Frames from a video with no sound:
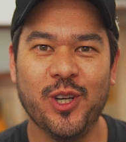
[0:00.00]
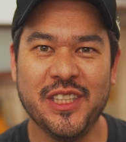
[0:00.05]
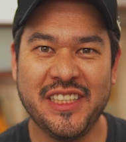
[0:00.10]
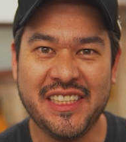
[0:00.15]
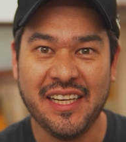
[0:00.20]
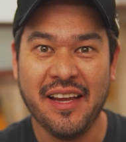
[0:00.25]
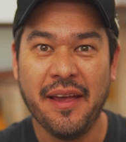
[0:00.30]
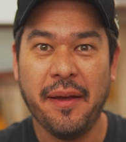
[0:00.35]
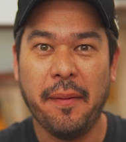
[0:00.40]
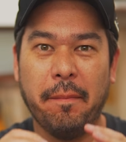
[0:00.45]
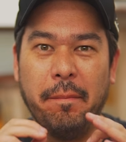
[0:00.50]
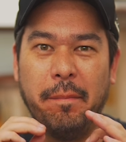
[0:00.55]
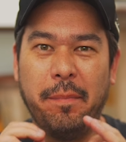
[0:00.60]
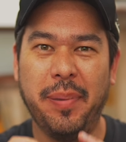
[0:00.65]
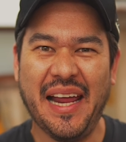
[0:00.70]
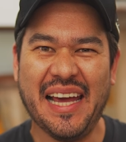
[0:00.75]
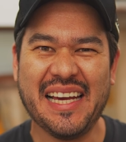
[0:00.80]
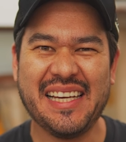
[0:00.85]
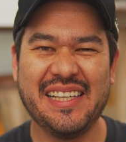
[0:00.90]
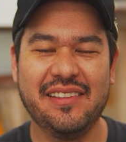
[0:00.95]
Hoje,
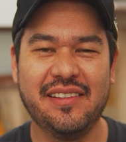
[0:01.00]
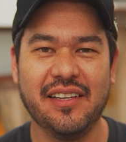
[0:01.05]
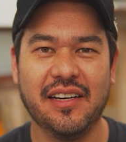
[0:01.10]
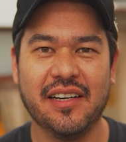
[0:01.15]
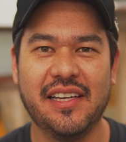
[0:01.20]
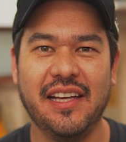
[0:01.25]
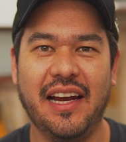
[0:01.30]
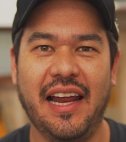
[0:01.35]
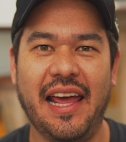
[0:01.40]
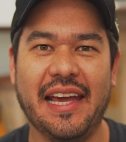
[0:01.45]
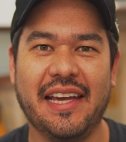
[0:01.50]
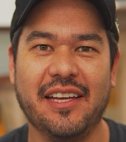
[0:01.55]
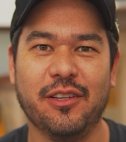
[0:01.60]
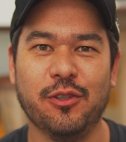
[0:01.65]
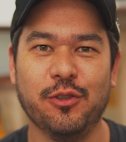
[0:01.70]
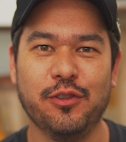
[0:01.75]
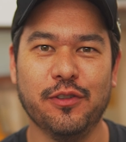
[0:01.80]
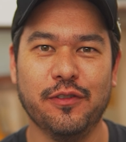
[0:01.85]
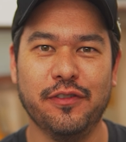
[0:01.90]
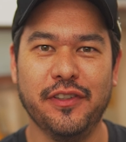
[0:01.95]
Black Turkey Leg
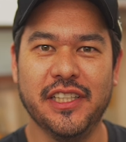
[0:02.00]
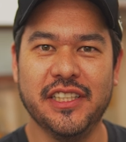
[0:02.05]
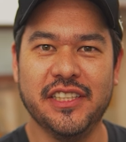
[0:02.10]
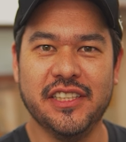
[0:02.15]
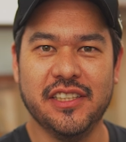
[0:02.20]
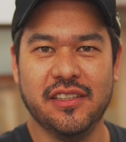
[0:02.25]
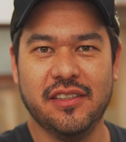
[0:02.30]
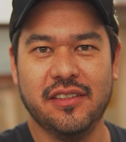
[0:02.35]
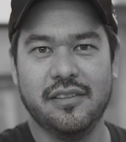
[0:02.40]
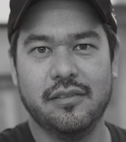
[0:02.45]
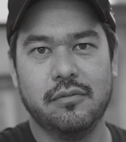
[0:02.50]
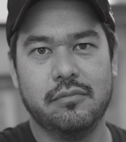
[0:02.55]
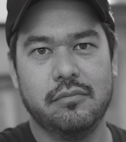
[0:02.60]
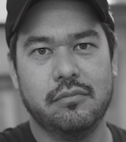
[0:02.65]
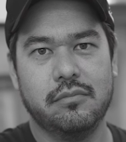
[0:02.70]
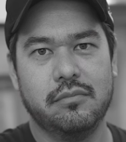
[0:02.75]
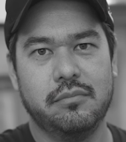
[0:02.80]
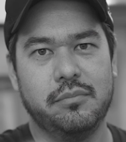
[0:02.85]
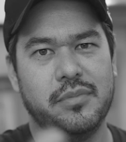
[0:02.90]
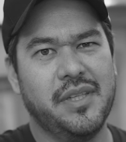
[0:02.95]
no sous
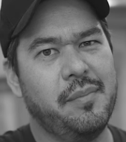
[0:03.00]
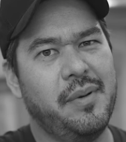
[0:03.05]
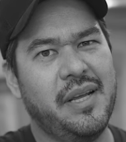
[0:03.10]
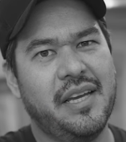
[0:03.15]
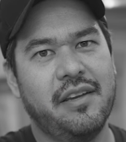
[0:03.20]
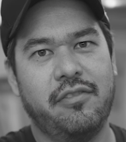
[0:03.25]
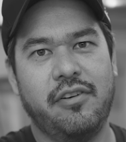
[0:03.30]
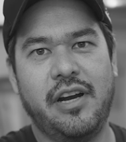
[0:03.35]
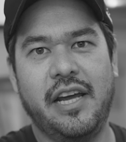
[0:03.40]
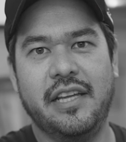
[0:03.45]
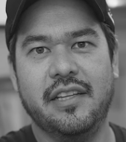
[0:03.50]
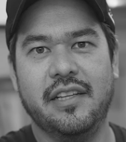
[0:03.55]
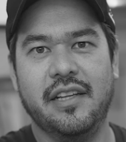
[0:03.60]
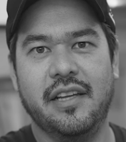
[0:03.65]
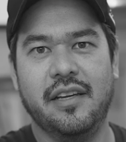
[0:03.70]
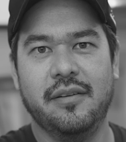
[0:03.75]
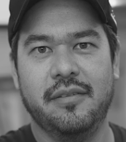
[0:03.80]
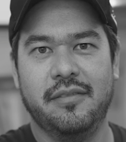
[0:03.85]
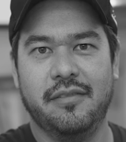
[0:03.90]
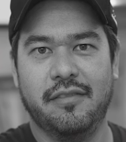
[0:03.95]
Porque é Black Friday,
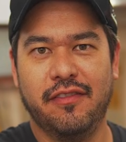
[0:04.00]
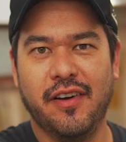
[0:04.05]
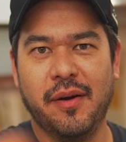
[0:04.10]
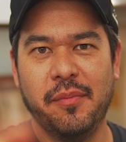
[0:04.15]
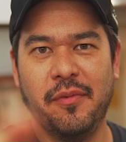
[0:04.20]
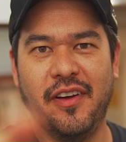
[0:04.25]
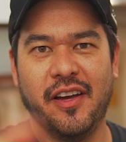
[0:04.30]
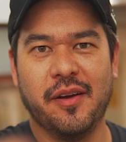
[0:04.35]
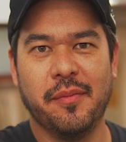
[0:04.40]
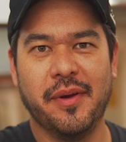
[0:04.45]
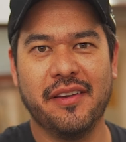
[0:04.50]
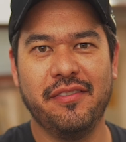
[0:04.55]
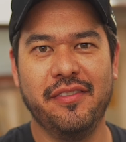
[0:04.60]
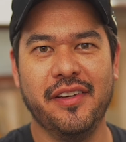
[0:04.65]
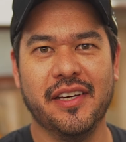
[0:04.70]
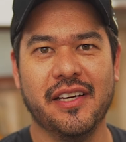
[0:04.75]
né? Vamos ver como é que